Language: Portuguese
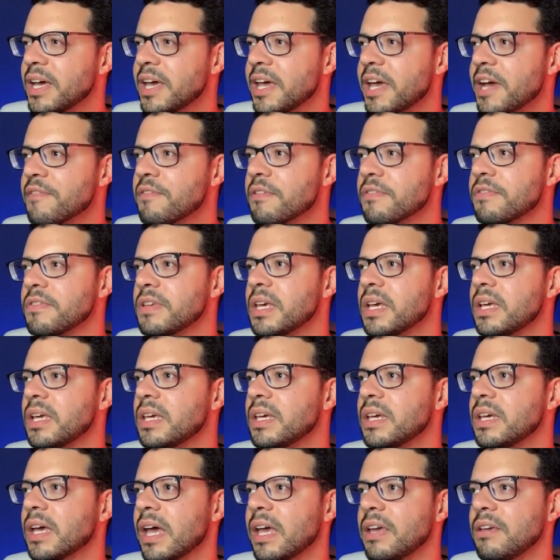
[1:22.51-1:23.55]
Eu vou vir
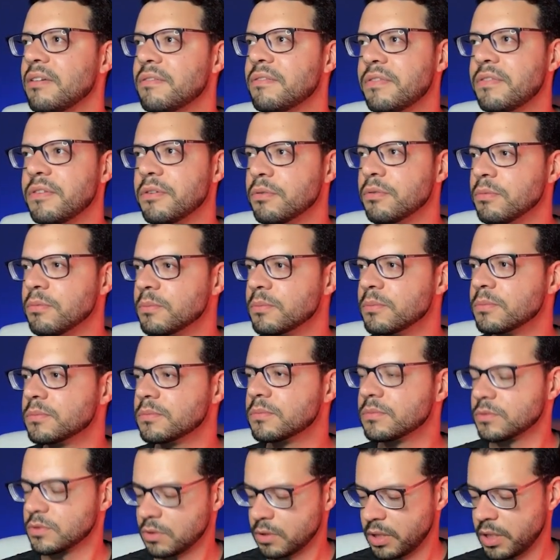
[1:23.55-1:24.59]
aqui em View,
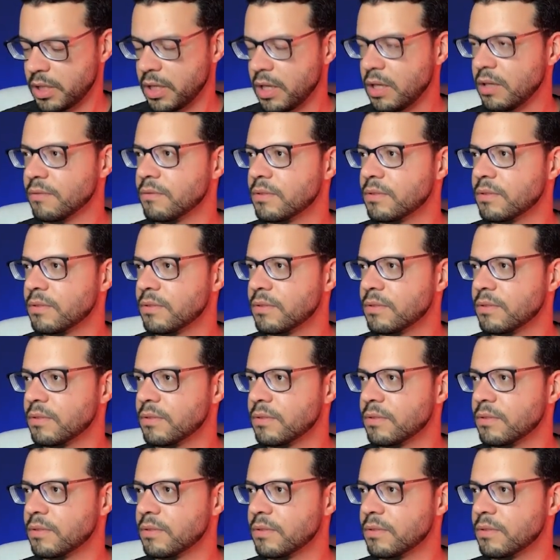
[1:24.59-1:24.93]
OK?